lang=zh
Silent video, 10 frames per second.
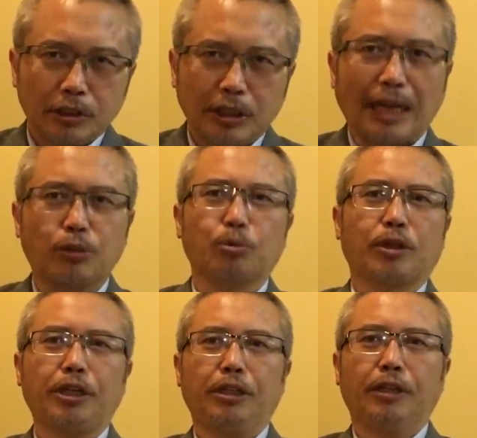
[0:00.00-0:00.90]
加速
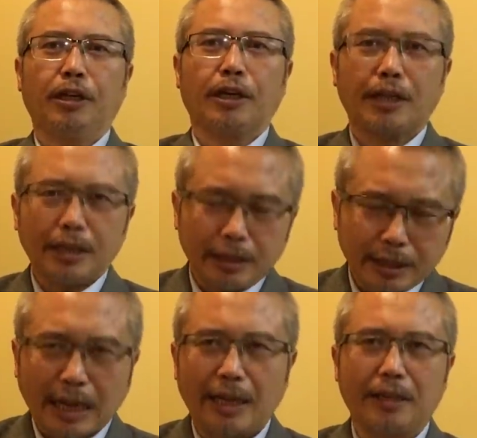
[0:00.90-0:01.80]
的印，更
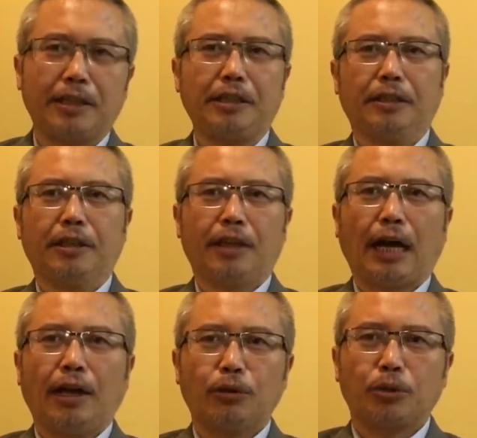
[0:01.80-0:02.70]
大量的印，
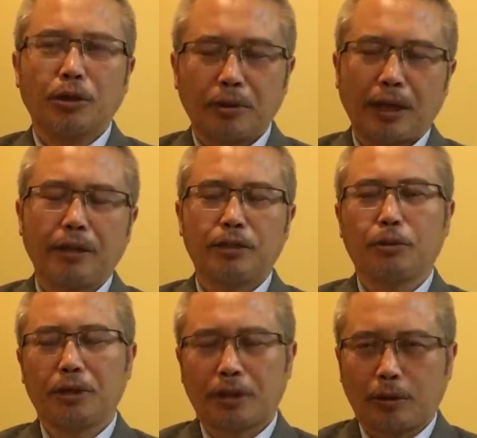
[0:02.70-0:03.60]
那最后呢
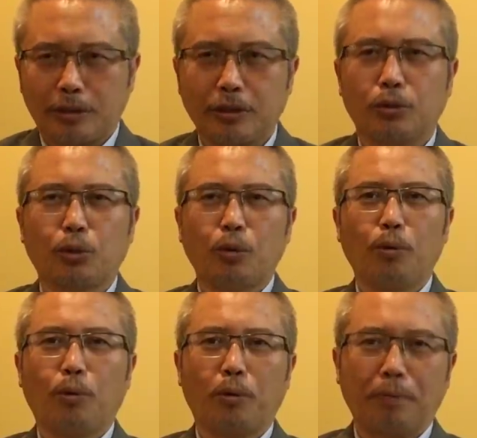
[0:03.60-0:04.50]
就会导致通
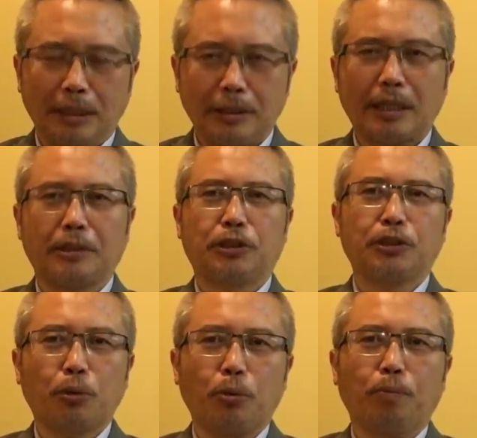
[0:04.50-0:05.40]
货膨胀
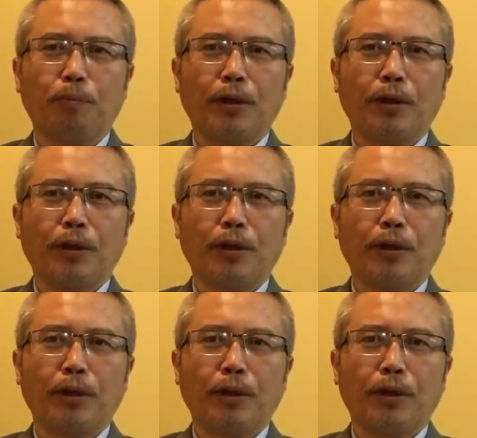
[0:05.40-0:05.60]
失控，